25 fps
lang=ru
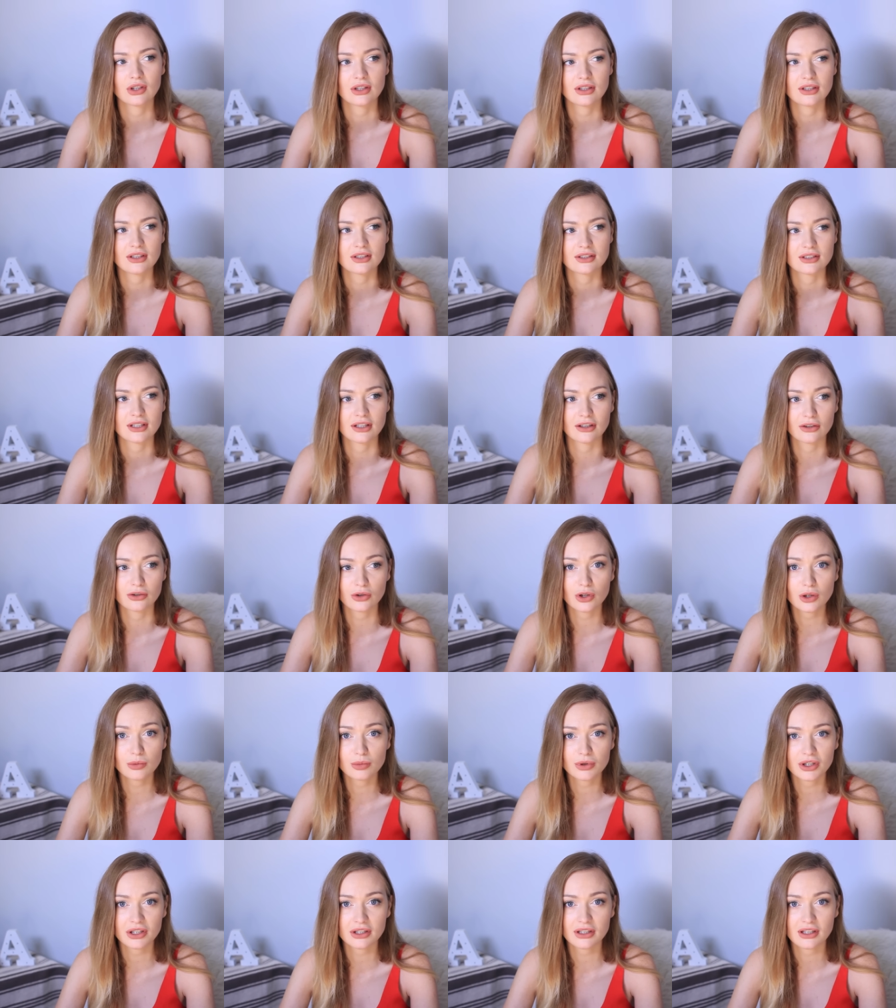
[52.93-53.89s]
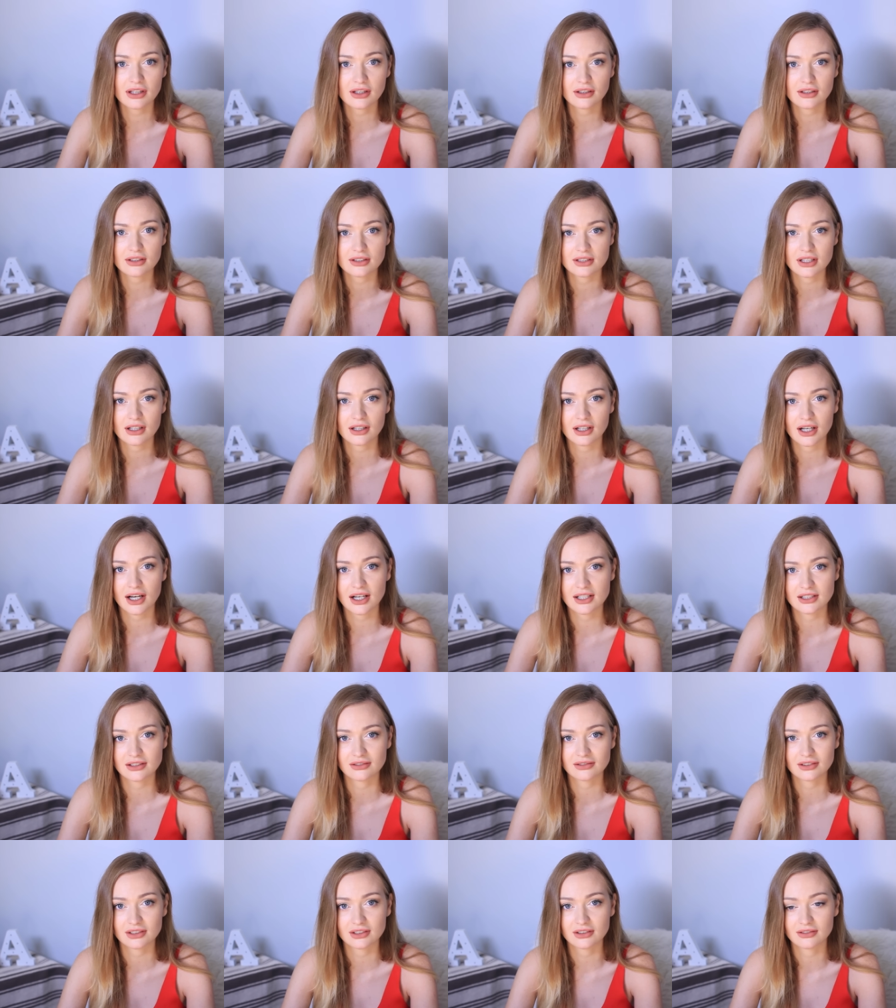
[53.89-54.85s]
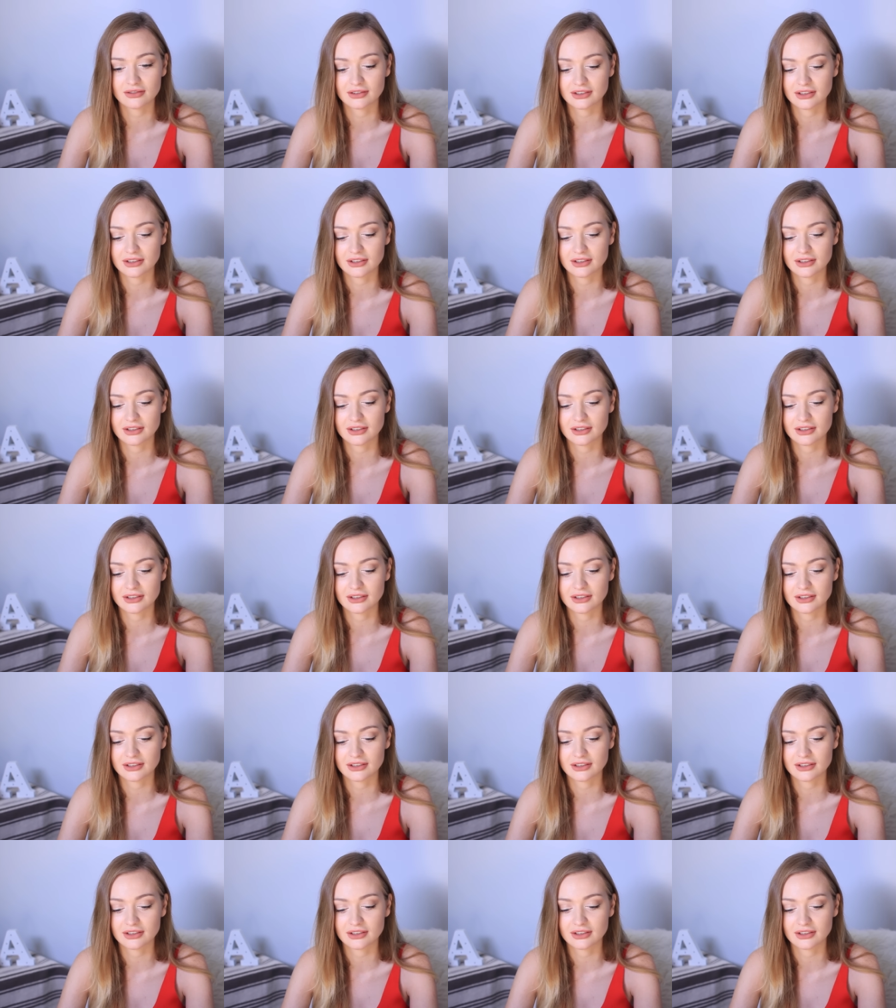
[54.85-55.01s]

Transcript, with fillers: и сайхерба какие-то заказывала,